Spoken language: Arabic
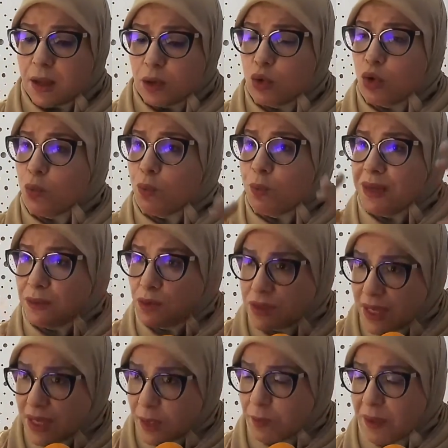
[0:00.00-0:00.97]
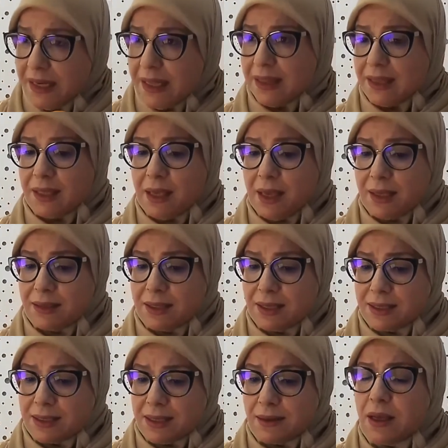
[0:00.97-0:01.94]
دوب ما تستكمل هذه
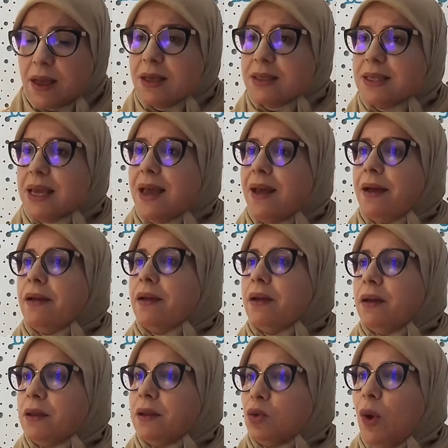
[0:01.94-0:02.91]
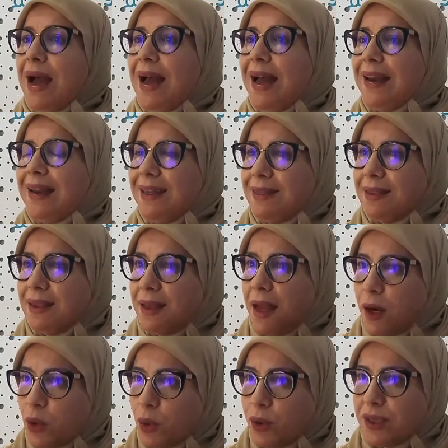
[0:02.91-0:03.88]
الدراسات ستحال هذه
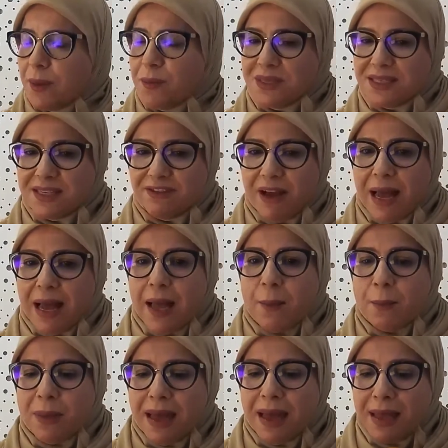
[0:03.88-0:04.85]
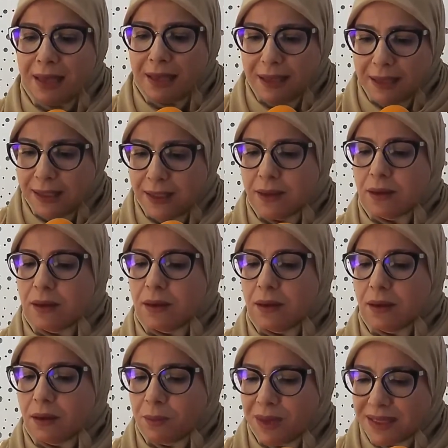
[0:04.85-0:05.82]
الرؤيه بصفه عامه
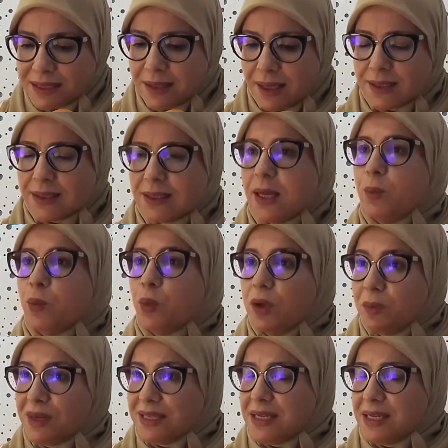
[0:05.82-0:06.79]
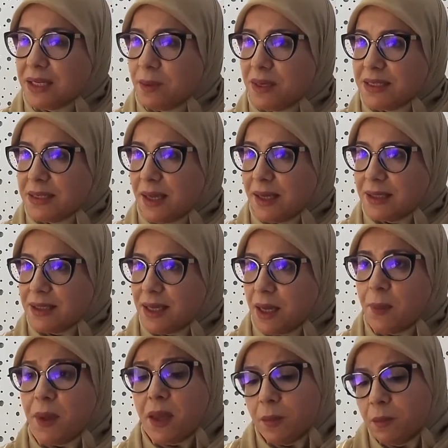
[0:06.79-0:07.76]
لمصنع السياب ولمصير مصنع تصنع السياق